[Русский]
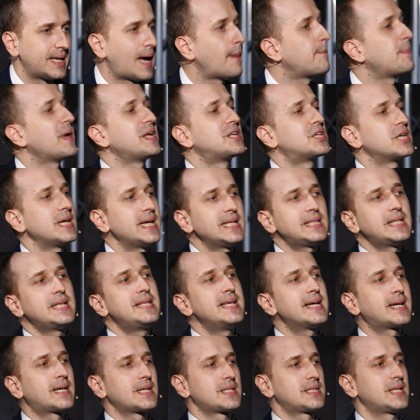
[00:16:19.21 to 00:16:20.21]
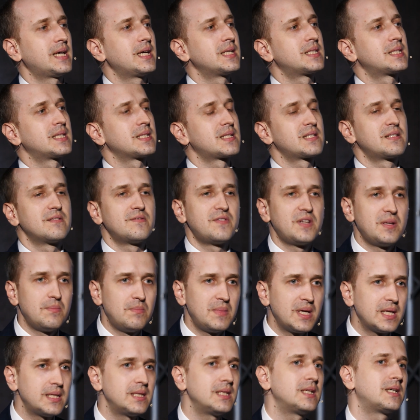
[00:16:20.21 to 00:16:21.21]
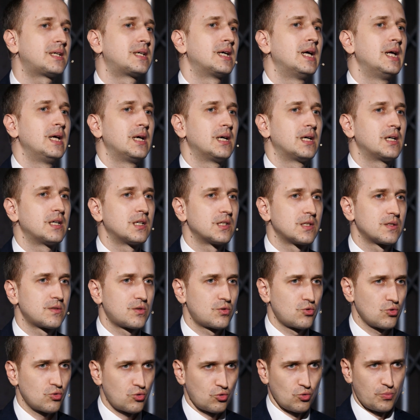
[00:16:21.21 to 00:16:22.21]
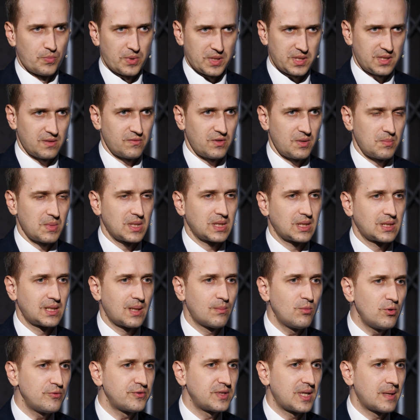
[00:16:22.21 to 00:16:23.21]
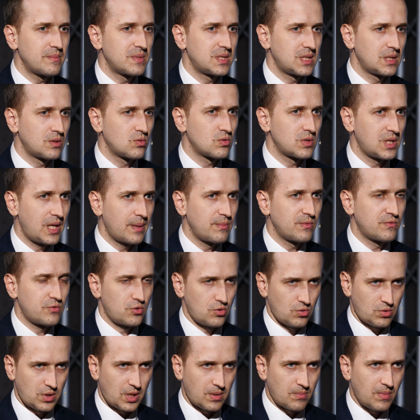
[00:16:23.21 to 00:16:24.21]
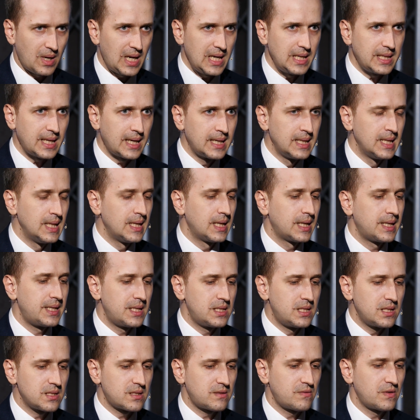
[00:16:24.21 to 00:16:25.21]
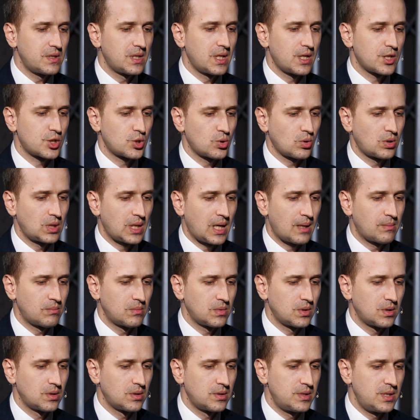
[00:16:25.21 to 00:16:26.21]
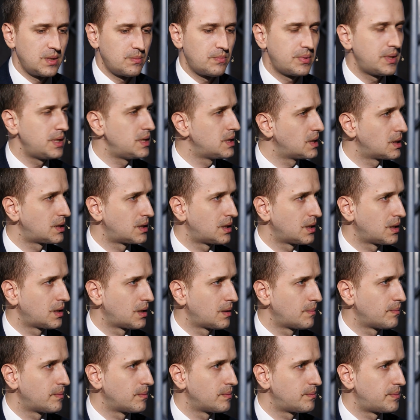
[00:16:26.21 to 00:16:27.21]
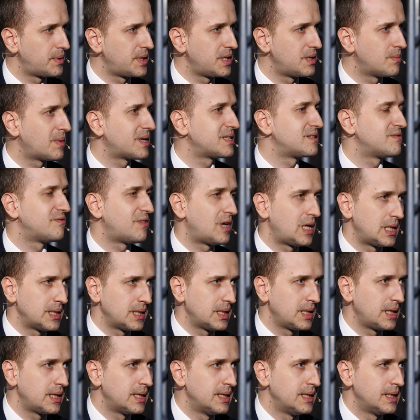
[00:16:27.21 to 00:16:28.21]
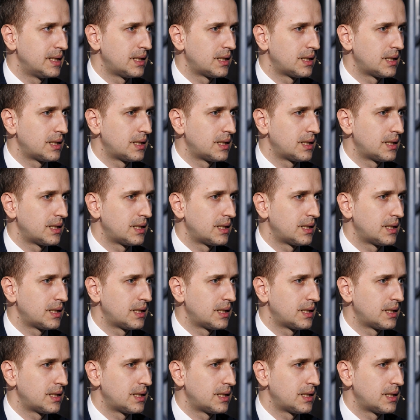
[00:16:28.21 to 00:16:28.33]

Опять же, это не касается современных, э, суперсовременных домов. Там с санузлами все нормально. Единственное, что там э, не принято принимать ванны.